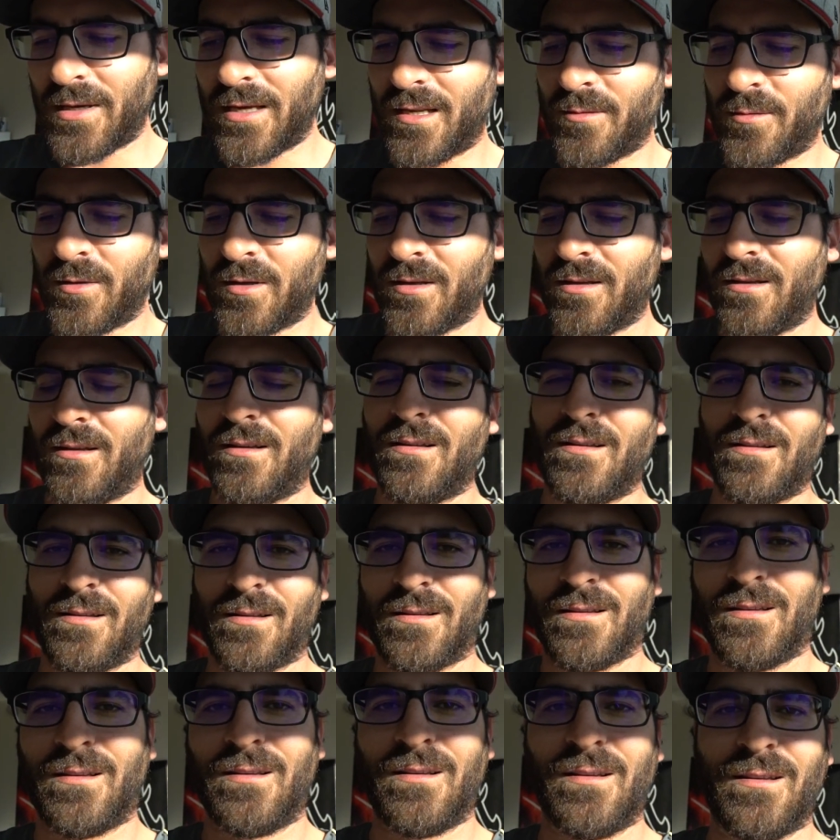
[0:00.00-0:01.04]
Elimi
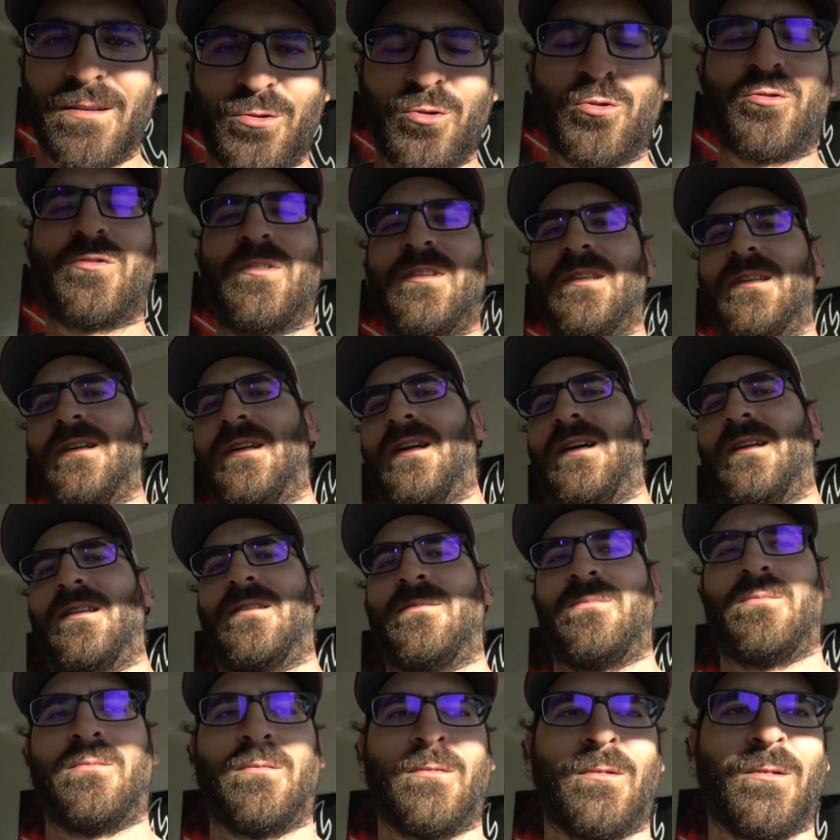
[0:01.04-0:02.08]
e, çok
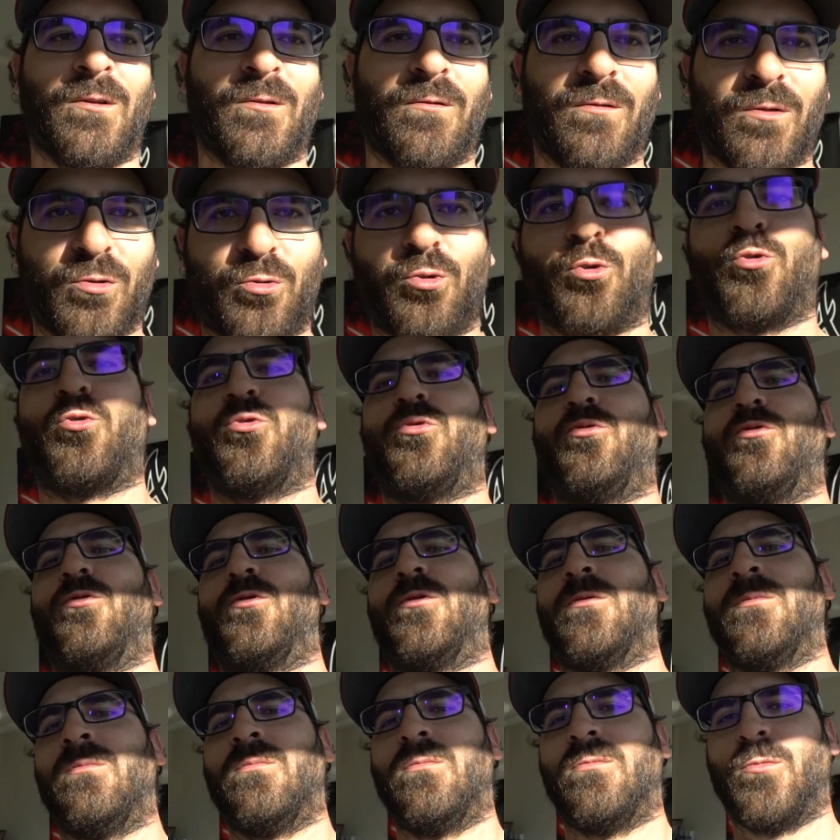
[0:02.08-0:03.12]
sinirlendim. Ve çok
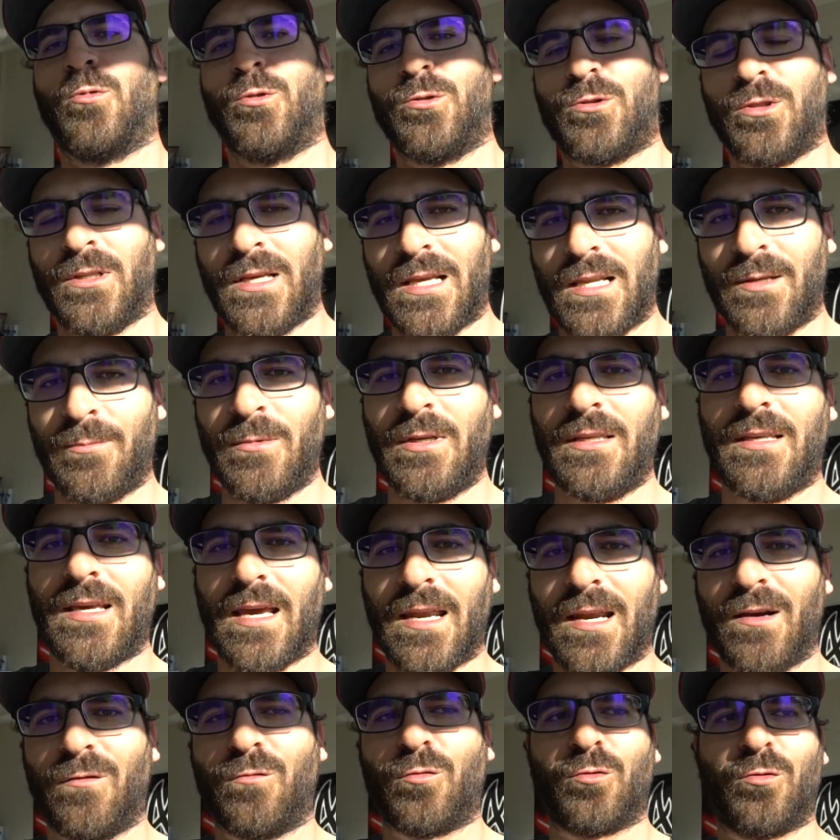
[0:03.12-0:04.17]
üzüldüm. Onun için elimi
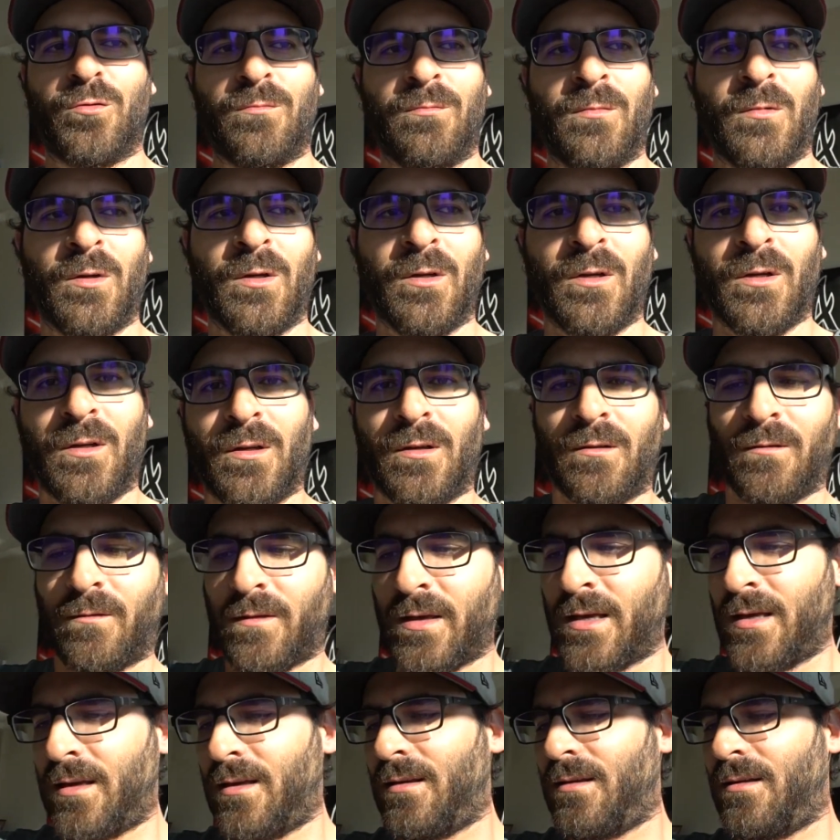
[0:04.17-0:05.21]
yere vurdum.
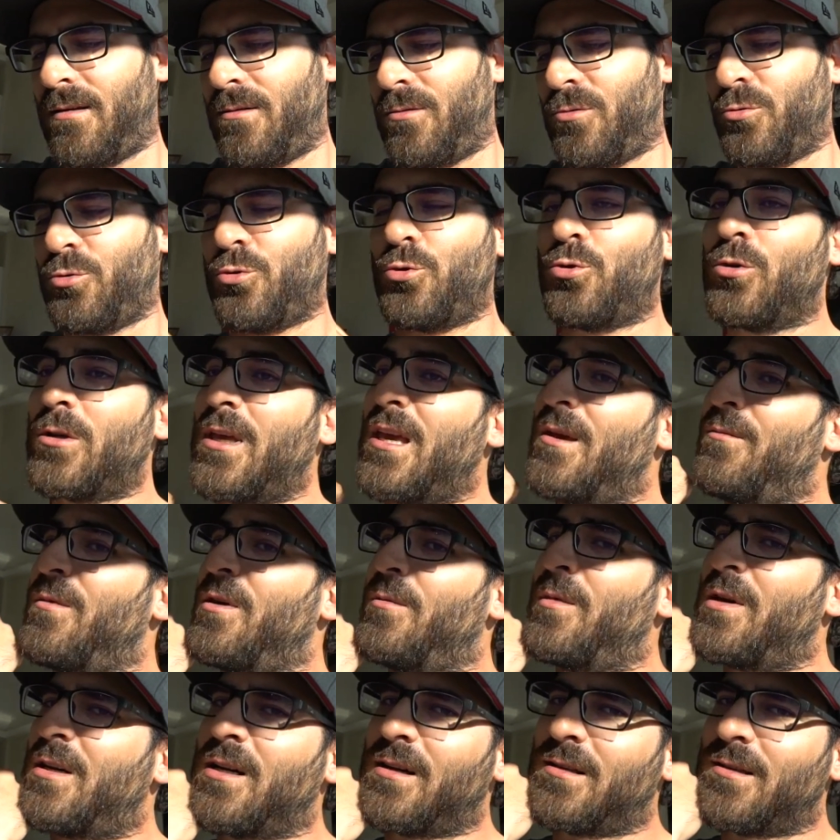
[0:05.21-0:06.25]
Ve şu
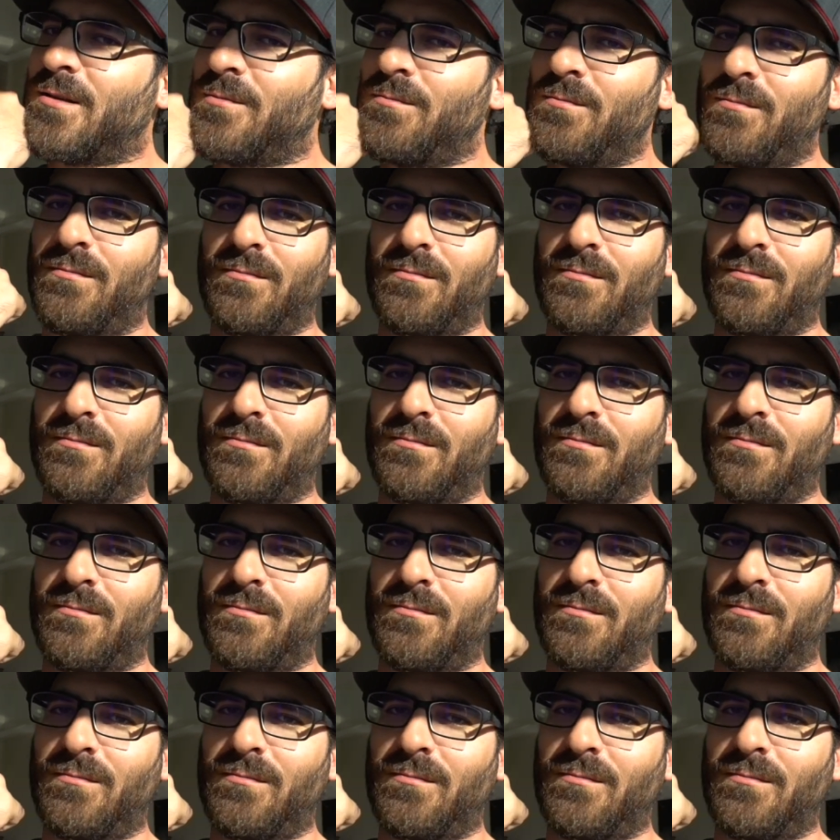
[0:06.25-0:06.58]
kemiğimi kırdım.